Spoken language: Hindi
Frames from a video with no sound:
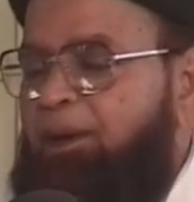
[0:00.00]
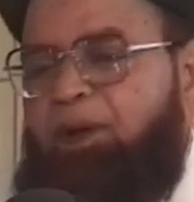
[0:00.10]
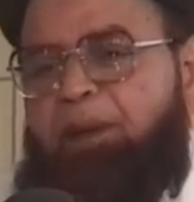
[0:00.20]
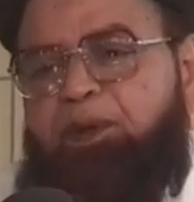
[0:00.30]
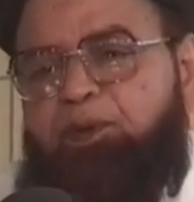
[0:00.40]

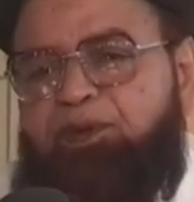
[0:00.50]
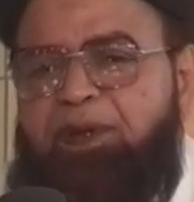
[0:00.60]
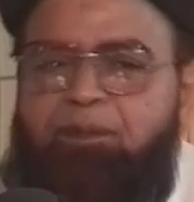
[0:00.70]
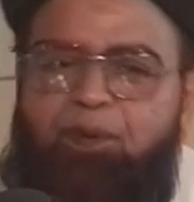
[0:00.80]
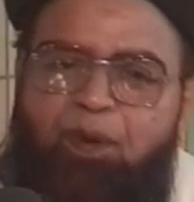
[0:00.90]
क्योंकि अब
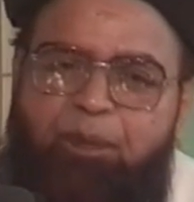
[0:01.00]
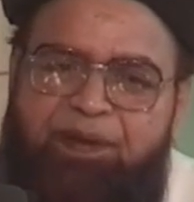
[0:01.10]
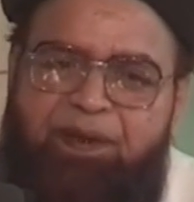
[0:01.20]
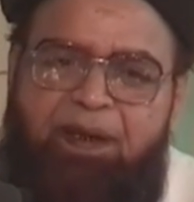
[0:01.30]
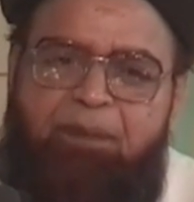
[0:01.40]
हिंदुस्तान में उनको
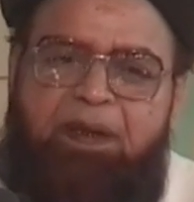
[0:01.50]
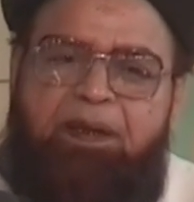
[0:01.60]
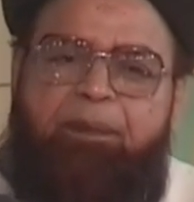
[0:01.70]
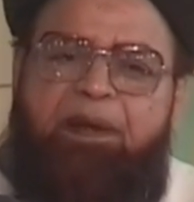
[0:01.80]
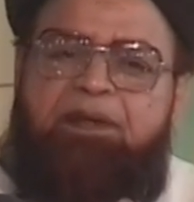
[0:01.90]
पैसा नहीं
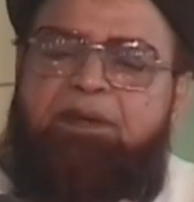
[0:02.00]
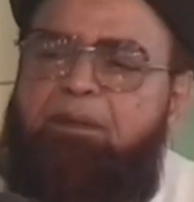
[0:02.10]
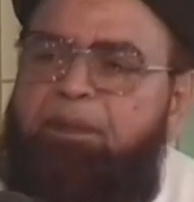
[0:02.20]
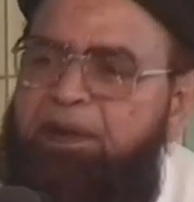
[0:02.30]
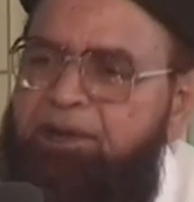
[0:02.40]
मिलता पाकिस्तान
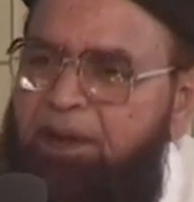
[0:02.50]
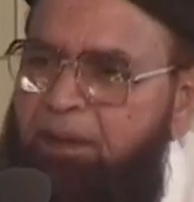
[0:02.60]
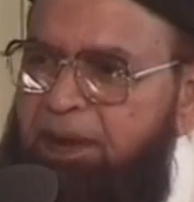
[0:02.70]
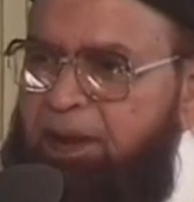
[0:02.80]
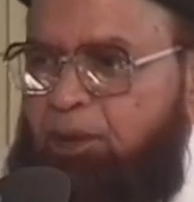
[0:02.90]
में पैसा
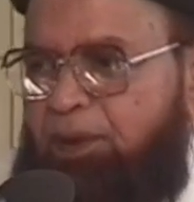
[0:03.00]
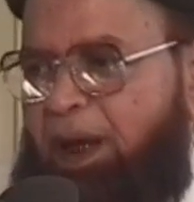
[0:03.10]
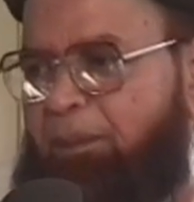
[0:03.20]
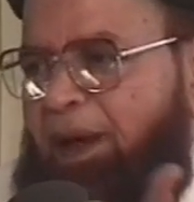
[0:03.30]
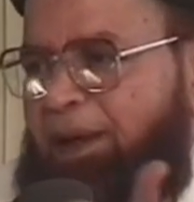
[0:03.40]
नहीं मिलता तो
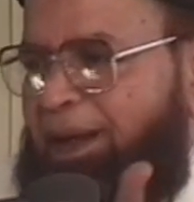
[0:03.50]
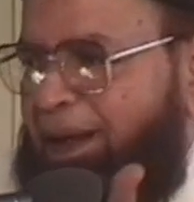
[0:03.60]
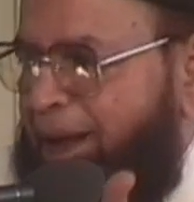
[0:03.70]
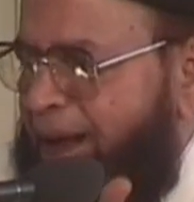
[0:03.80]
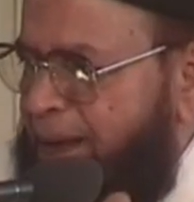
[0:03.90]
यहाँ मांगने
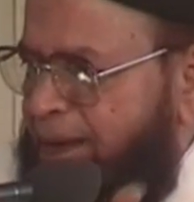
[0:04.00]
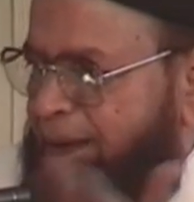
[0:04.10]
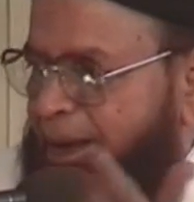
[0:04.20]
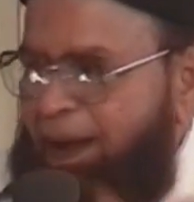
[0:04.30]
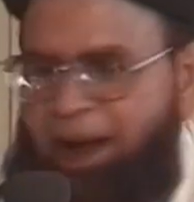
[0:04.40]
के लिए आ जाते
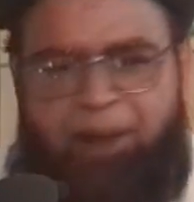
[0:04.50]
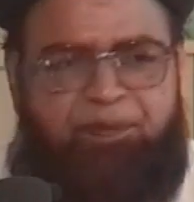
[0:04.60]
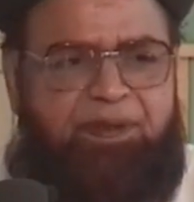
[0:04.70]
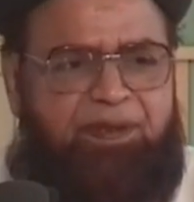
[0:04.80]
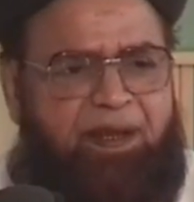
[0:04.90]
हैं अब
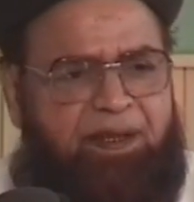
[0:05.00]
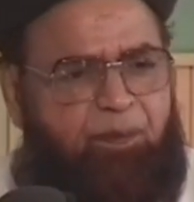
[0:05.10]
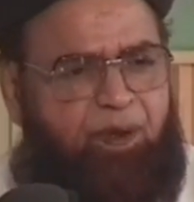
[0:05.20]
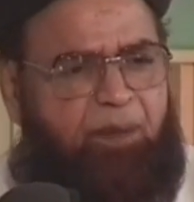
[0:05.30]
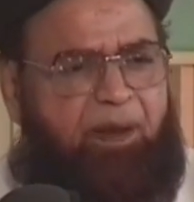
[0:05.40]
सीधे साधे
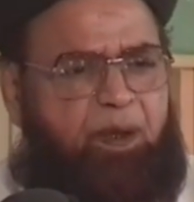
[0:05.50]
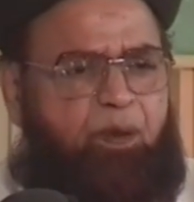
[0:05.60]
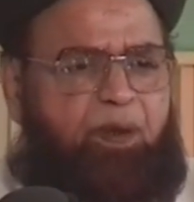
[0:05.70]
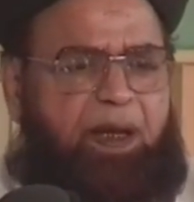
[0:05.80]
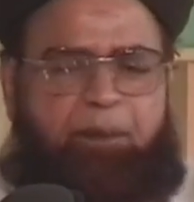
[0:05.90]
भोले भाले
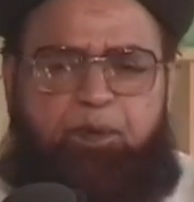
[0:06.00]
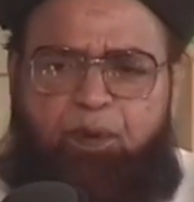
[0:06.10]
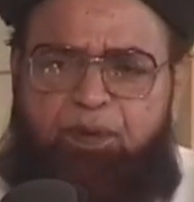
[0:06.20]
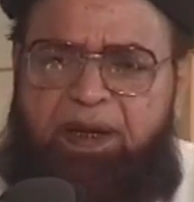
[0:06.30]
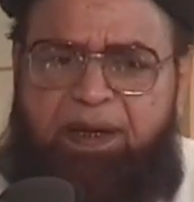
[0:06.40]
लोग हैं आप
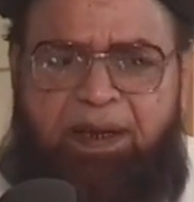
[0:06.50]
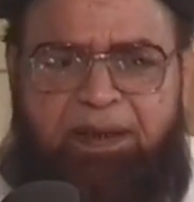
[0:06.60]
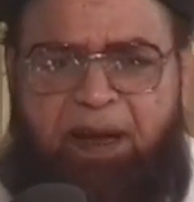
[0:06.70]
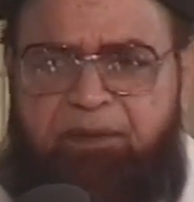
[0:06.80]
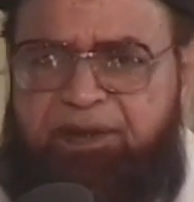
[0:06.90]
उनको दे देते हैं
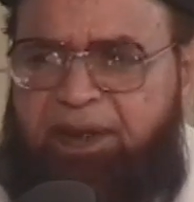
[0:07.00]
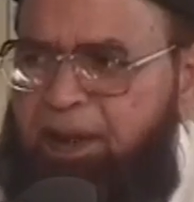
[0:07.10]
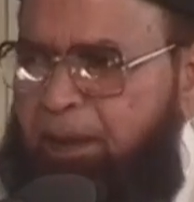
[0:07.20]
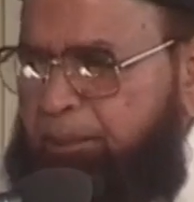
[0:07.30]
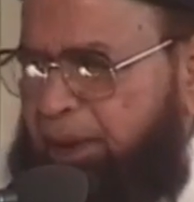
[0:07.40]
ताबीज़ के
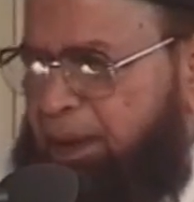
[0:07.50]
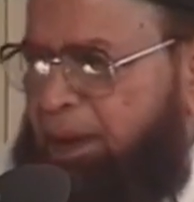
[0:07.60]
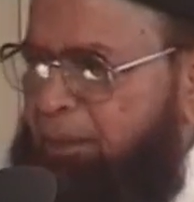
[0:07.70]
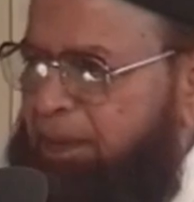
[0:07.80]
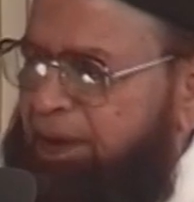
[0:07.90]
नाम पर
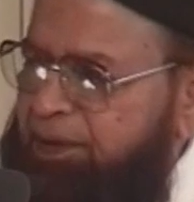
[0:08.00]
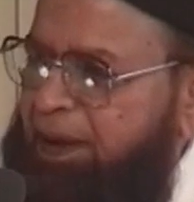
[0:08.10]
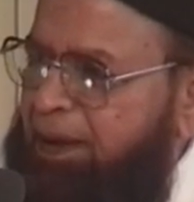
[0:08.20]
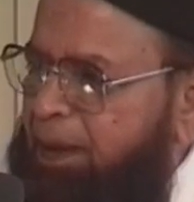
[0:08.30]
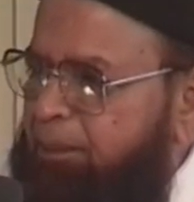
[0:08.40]
मदरसे
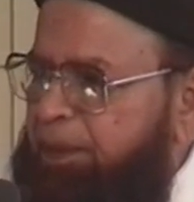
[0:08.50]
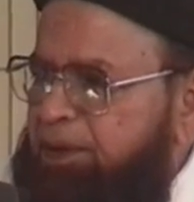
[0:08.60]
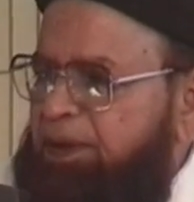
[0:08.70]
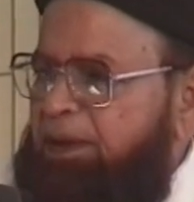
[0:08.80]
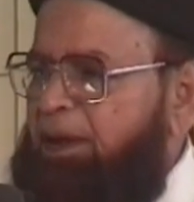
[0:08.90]
के नाम पर
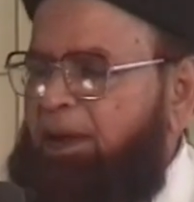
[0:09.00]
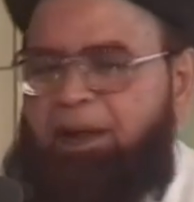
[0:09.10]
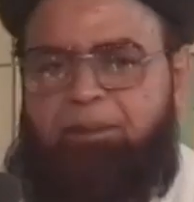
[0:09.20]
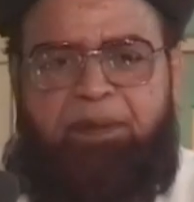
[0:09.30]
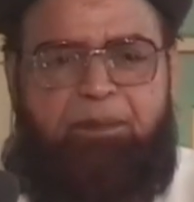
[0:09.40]
चंदे के
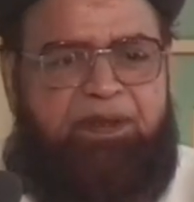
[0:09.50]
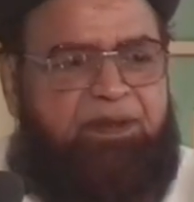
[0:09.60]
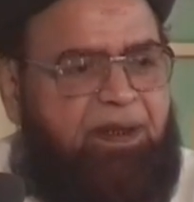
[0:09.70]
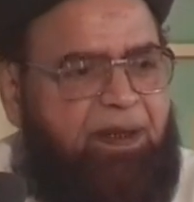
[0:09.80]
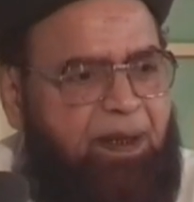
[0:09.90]
नाम पर
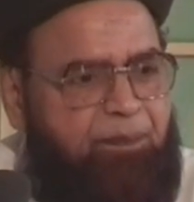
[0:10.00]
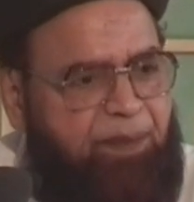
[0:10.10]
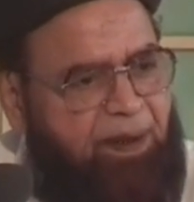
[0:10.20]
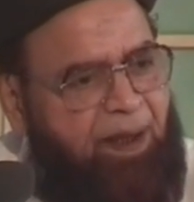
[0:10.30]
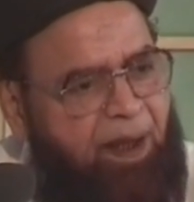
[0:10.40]
मस्जिद के नाम
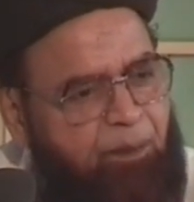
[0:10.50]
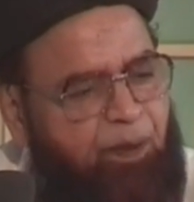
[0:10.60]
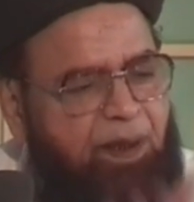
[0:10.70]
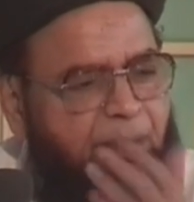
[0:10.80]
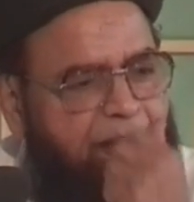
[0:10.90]
पर
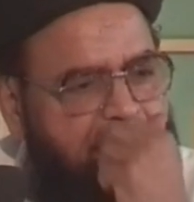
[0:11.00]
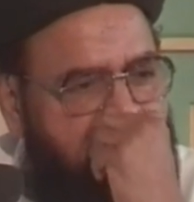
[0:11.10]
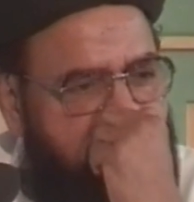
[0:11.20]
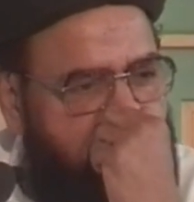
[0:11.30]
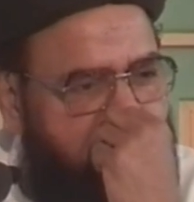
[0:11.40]
भोले भाले
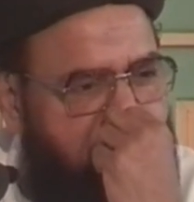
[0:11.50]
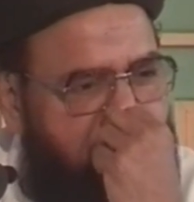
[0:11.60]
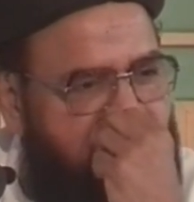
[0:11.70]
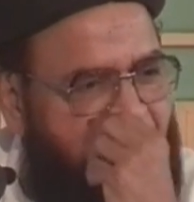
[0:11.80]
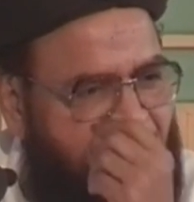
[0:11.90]
मुसलमान
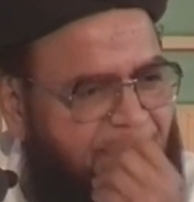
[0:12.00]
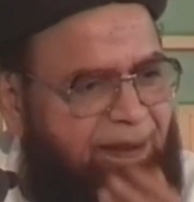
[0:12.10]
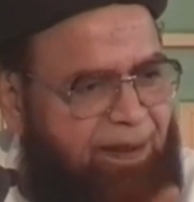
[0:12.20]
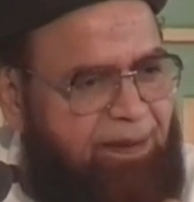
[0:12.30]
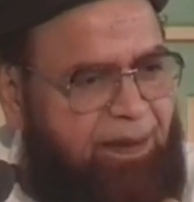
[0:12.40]
बेचारे दे
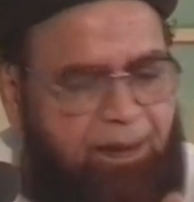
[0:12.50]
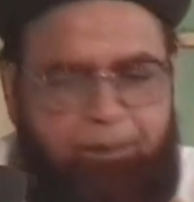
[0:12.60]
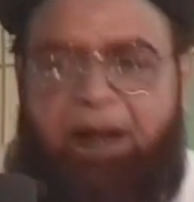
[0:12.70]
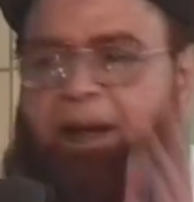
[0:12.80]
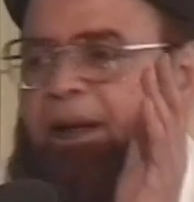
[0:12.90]
देते
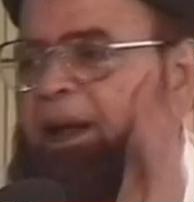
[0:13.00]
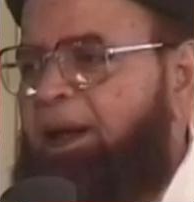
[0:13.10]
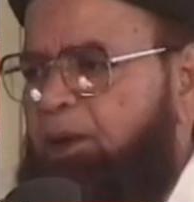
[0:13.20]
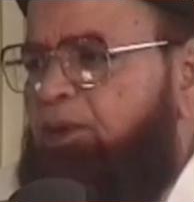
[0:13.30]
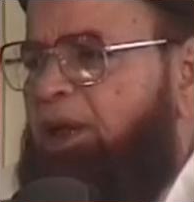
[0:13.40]
हैं
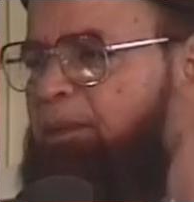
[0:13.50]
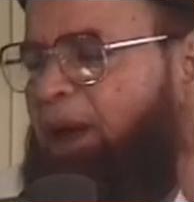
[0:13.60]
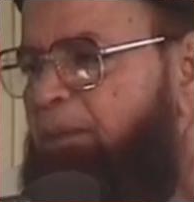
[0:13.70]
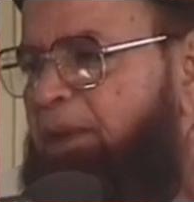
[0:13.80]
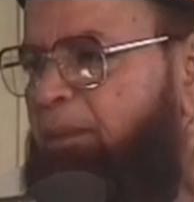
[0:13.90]
ये तो
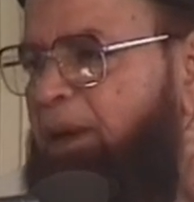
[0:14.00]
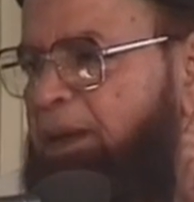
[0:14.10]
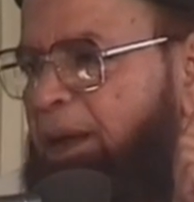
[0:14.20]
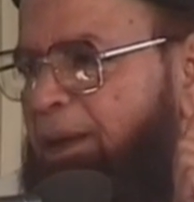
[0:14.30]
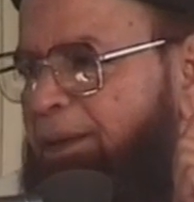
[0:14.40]
दरमियान में एक
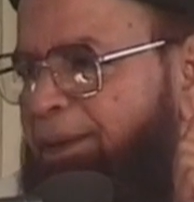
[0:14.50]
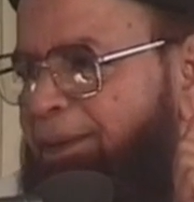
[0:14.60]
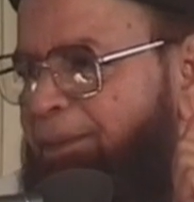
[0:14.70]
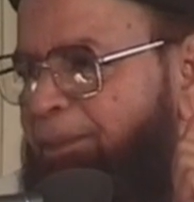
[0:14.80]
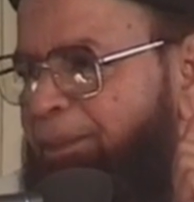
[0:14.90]
बात आ गई
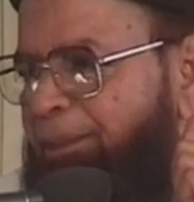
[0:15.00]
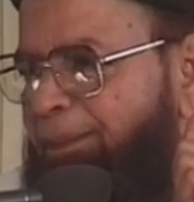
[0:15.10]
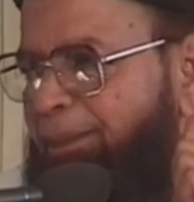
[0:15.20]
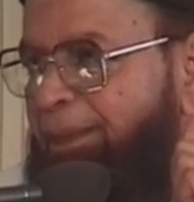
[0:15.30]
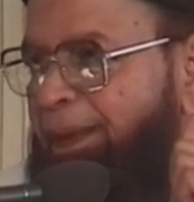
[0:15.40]

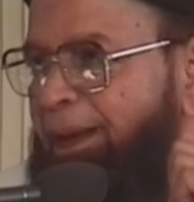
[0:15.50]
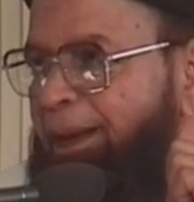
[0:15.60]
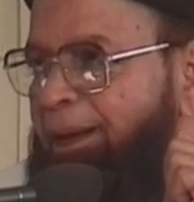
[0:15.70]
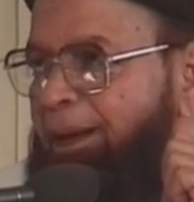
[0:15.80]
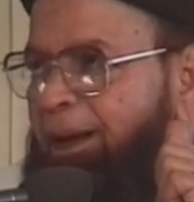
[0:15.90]

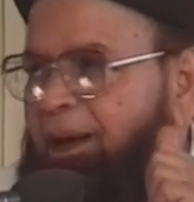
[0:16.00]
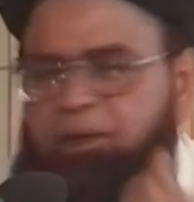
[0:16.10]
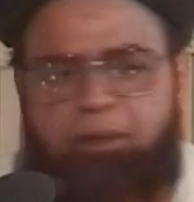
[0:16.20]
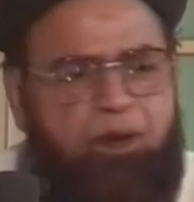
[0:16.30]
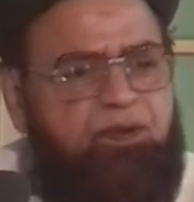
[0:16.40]
थी
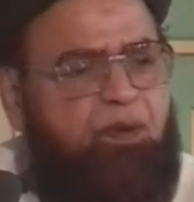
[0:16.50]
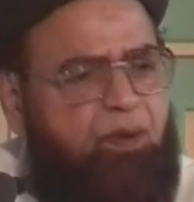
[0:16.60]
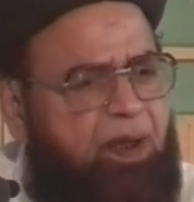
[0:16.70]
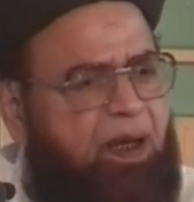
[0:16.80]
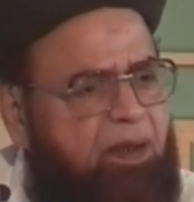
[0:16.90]
इसमें बहुत से
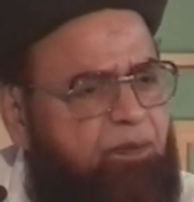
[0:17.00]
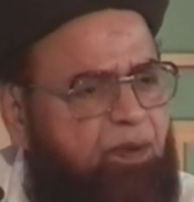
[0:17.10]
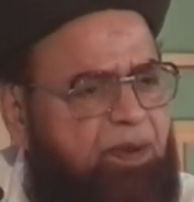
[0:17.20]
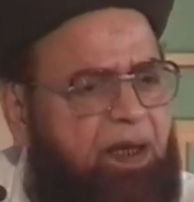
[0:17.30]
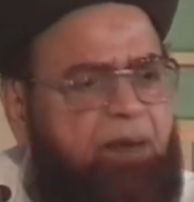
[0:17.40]
लोग नाराज़ भी
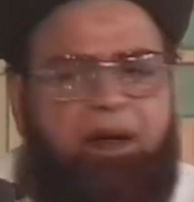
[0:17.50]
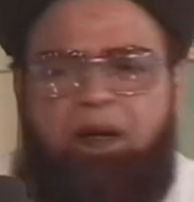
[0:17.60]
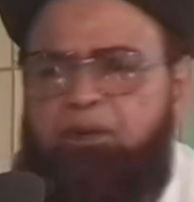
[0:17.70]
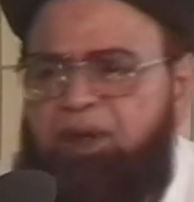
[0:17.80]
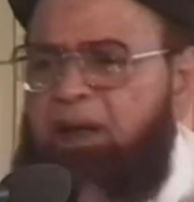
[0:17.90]
हो जाएंगे
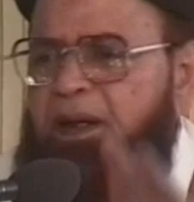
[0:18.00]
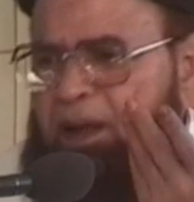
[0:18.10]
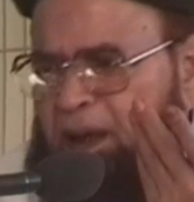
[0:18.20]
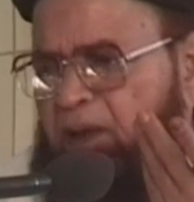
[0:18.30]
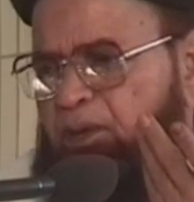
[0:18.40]
लोग जाने
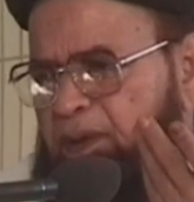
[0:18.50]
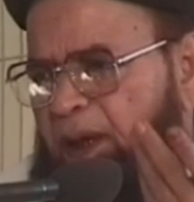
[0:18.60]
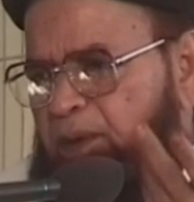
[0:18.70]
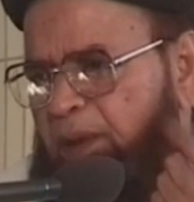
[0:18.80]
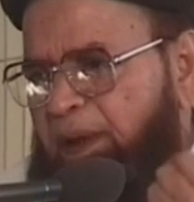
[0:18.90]
नाराज़ हो
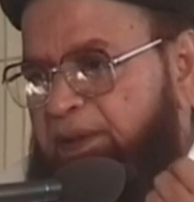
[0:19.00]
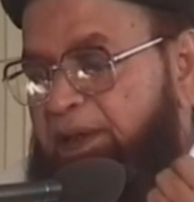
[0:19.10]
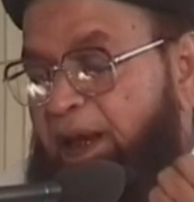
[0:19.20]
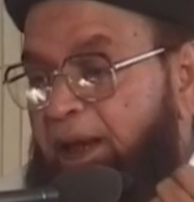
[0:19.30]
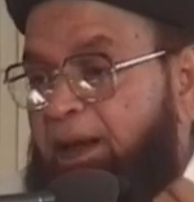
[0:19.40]
जाए उनकी
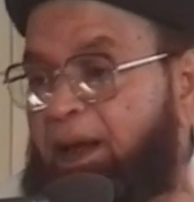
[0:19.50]
मर्ज़ी है